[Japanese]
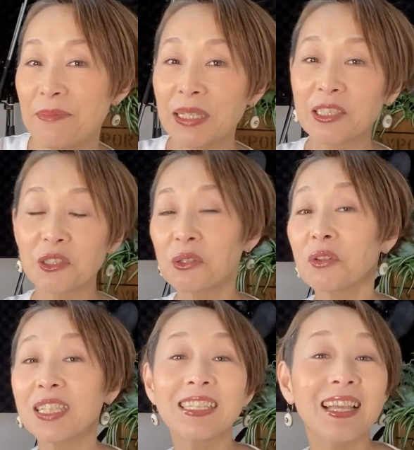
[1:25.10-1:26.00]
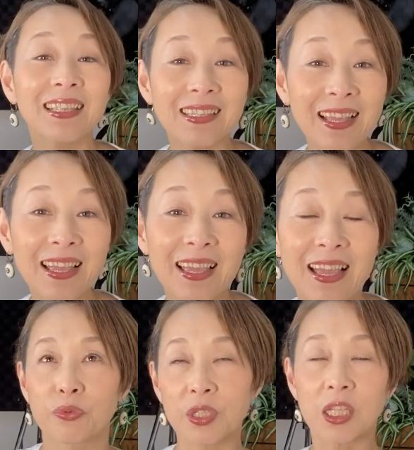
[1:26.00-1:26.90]
まずその時点で
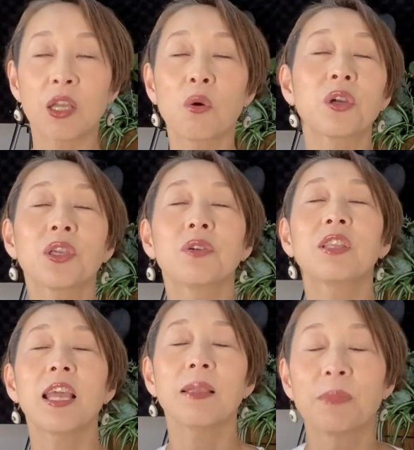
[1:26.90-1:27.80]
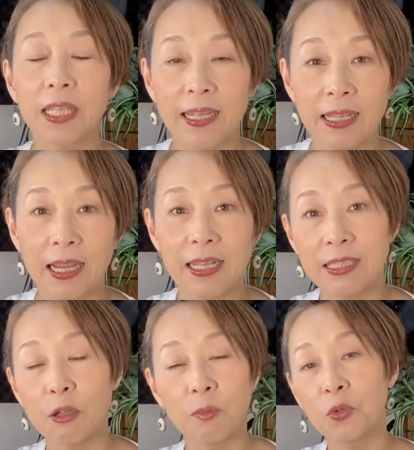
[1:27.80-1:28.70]
腹式呼吸でみたいな感
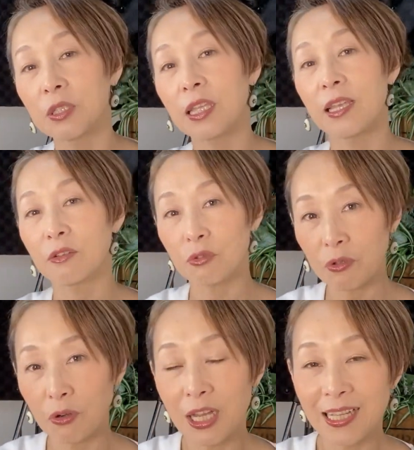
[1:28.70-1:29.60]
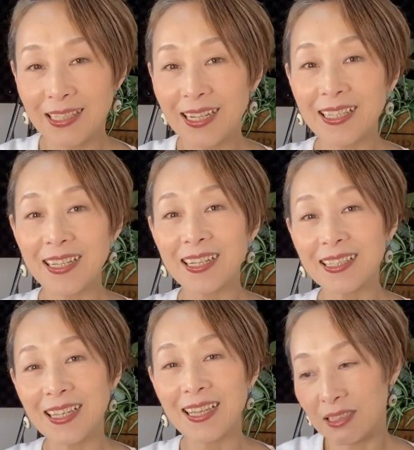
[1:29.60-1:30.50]
じで思っているとなかなか
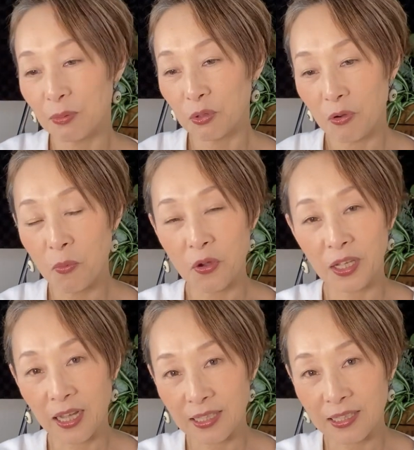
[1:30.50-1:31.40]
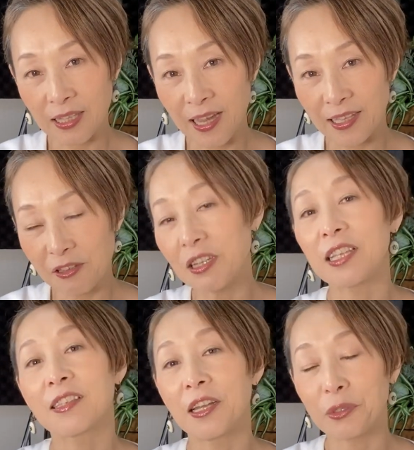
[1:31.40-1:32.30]
ね自分の思いが伝えにく
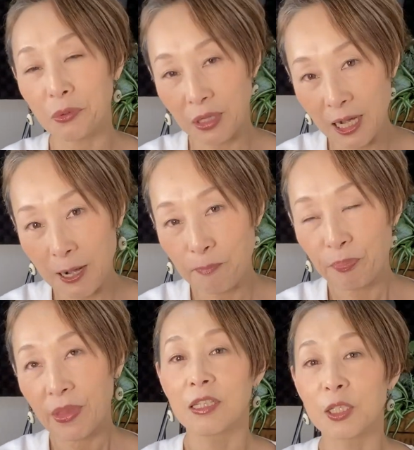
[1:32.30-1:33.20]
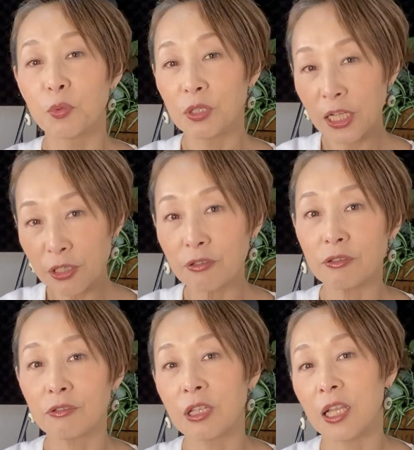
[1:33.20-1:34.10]
かったりとか自分らし
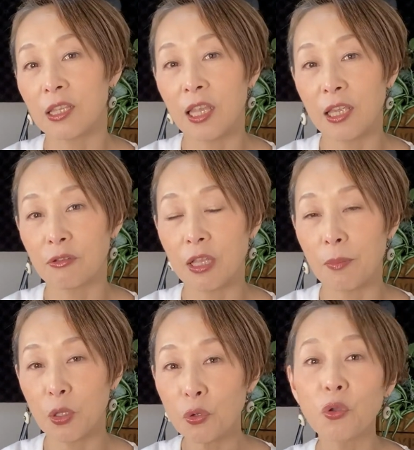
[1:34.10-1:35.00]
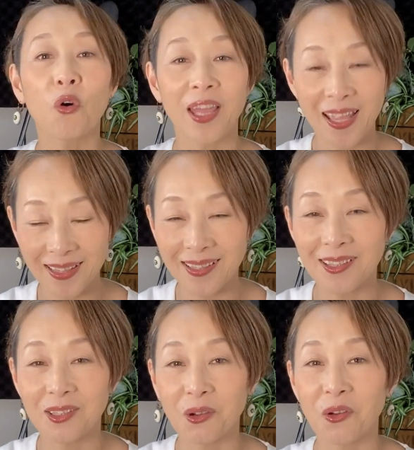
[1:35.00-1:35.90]
く歌っていくための表現って
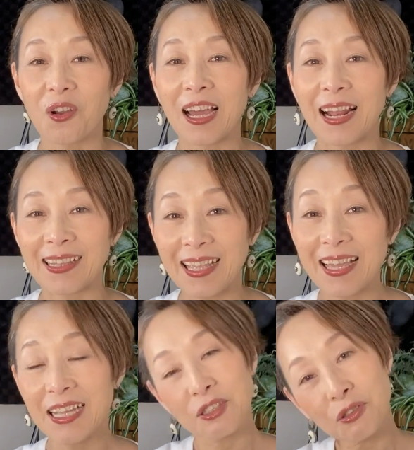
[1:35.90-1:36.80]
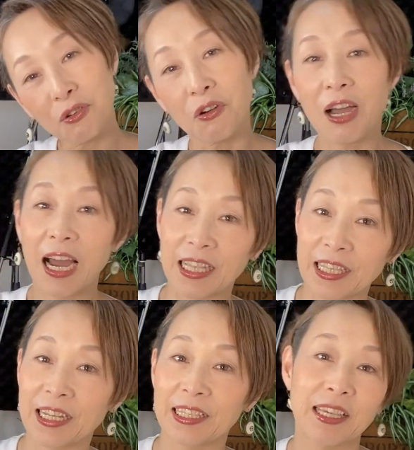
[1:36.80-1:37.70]
いうところからねちょっとこう
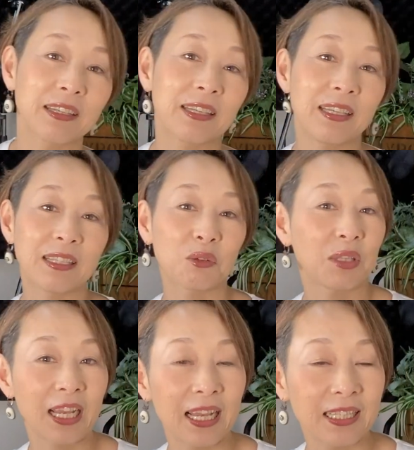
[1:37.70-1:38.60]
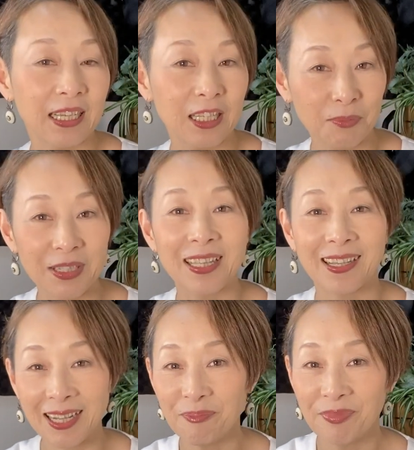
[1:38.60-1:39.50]
離れていきそうな感じがしません
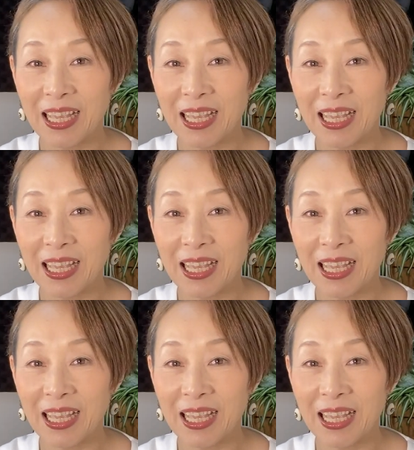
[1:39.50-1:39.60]
か